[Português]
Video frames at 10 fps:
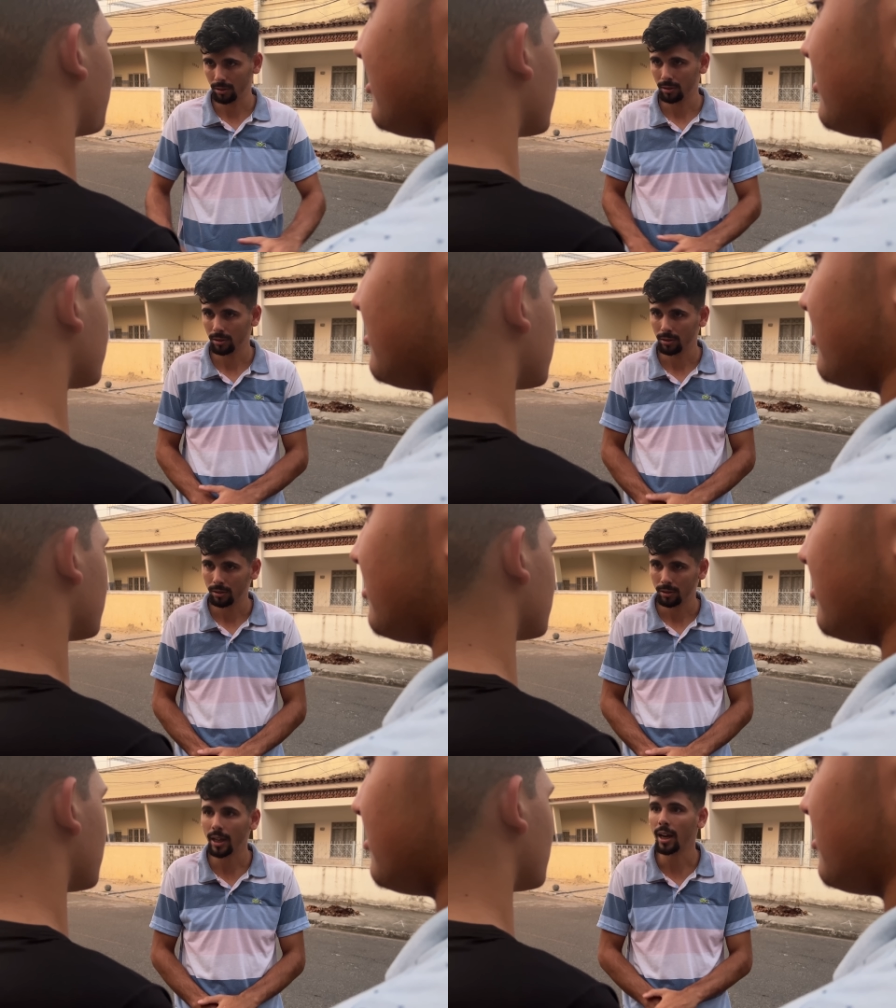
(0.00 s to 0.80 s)
penso?
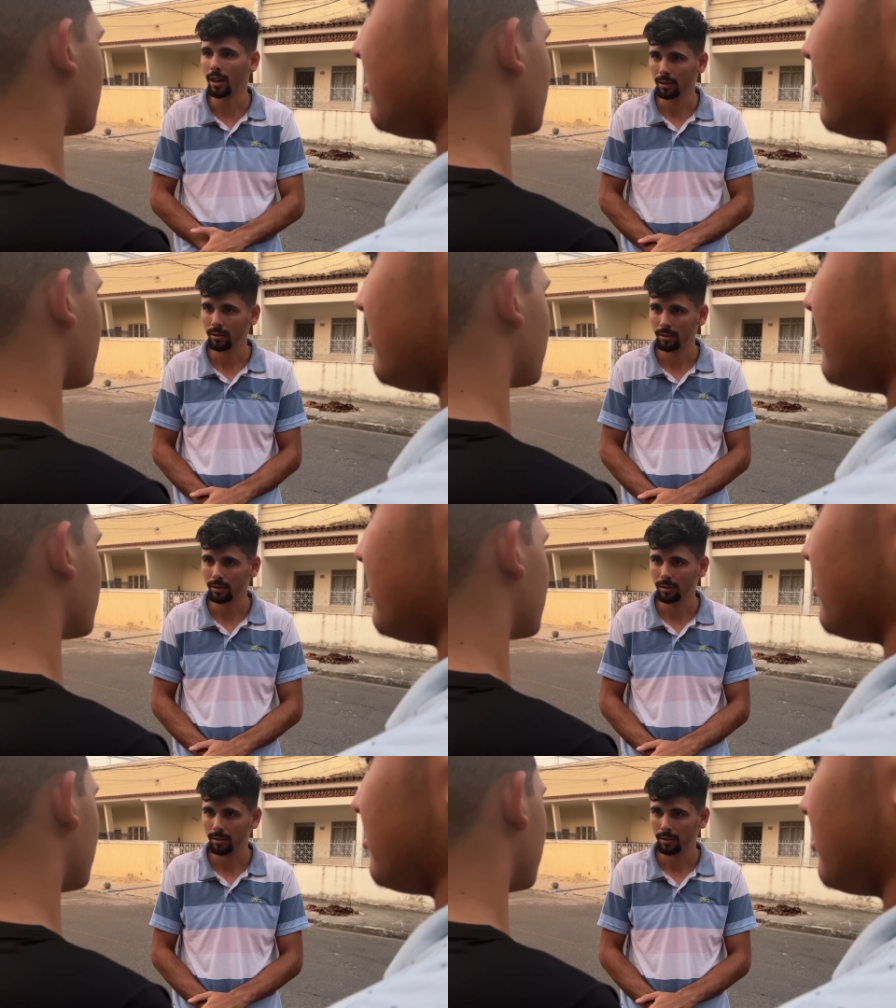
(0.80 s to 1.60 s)
É. Ou como é que eu
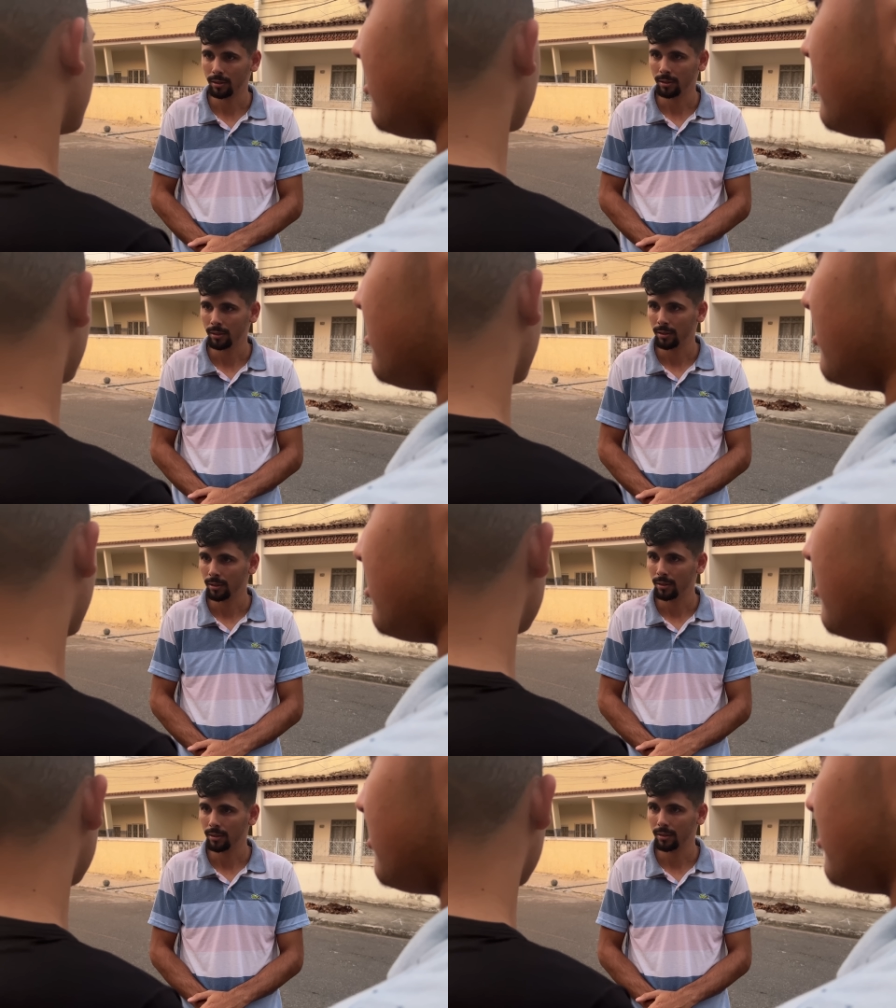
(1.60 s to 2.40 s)
tô
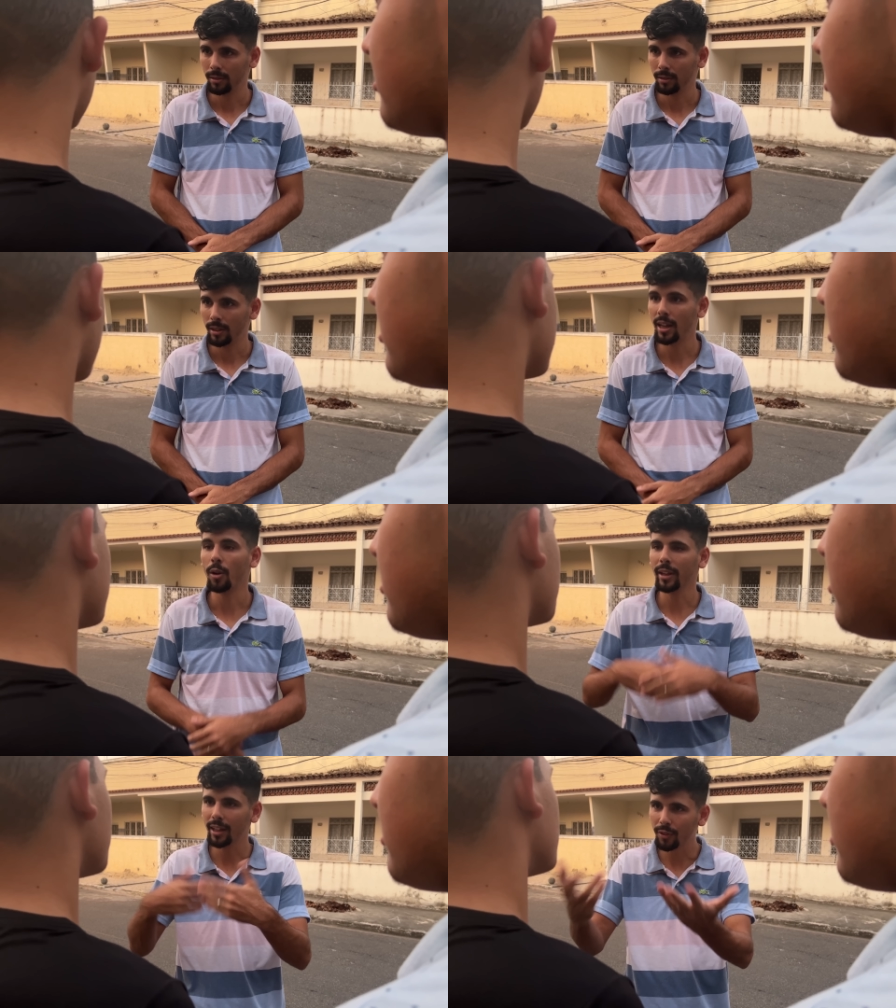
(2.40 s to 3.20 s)
fazendo para ganhar É, o
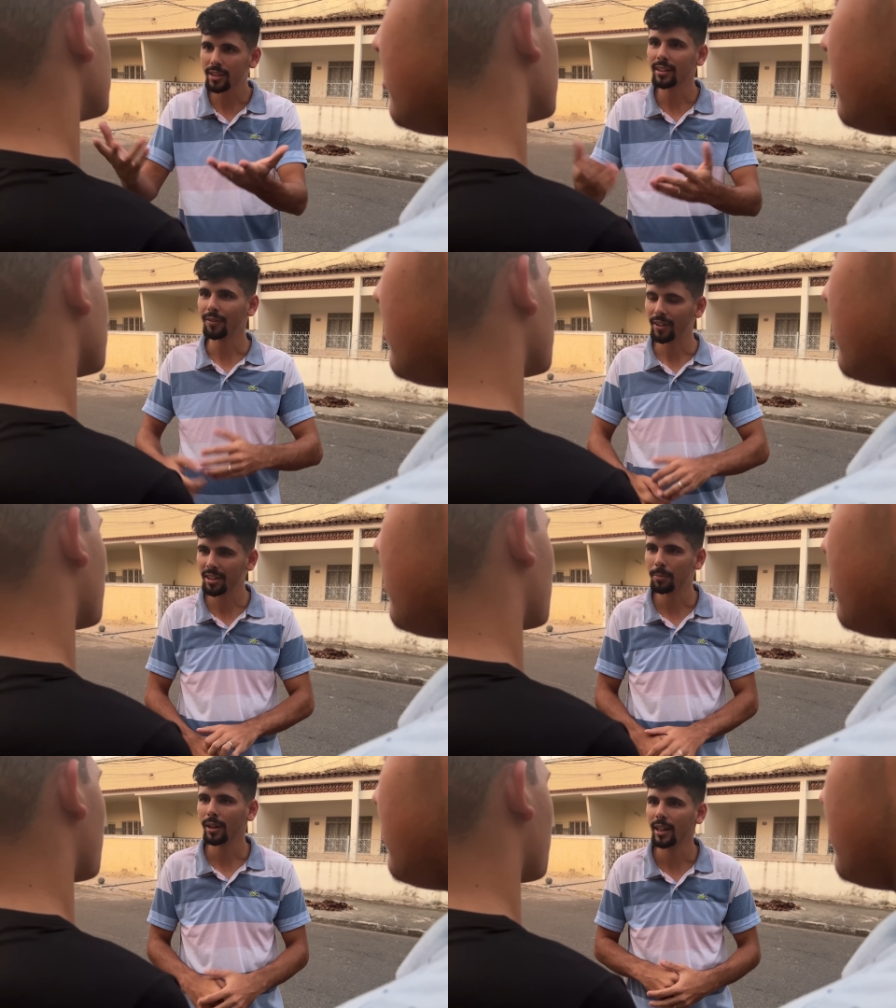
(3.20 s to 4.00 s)
que, que você tá
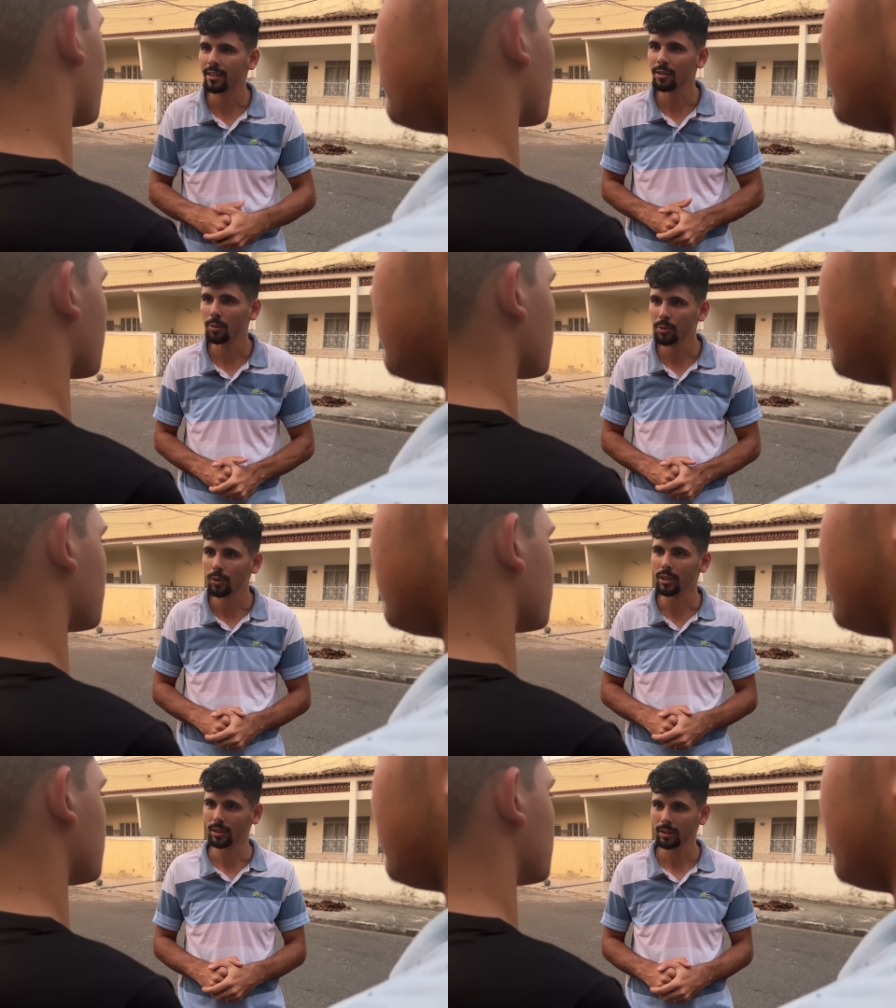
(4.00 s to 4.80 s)
fazendo para ganhar esses 5 mil hoje?